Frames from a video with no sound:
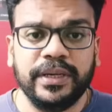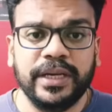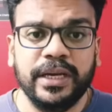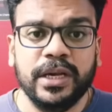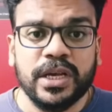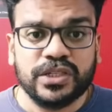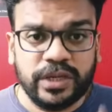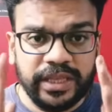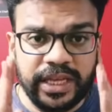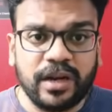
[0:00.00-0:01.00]
இருக்குது ஸோ
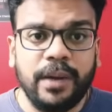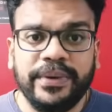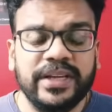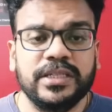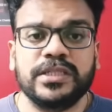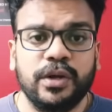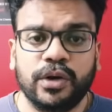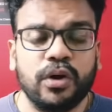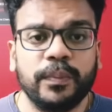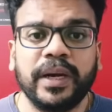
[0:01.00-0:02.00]
இந்த காம்பினேஷன்ஸில்
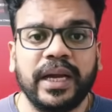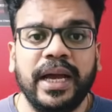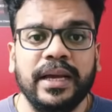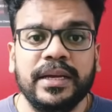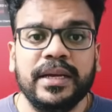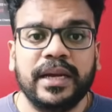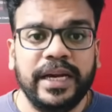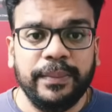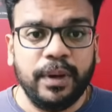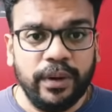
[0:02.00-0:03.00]
ஒர்க் அவுட் பண்ணால்
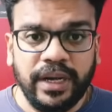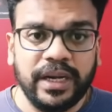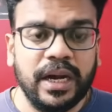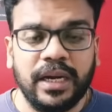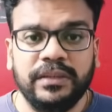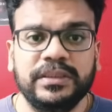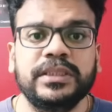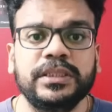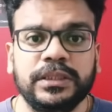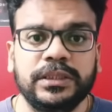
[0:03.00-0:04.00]
கண்டிப்பாக ஒயில்டு கார்டில் வந்து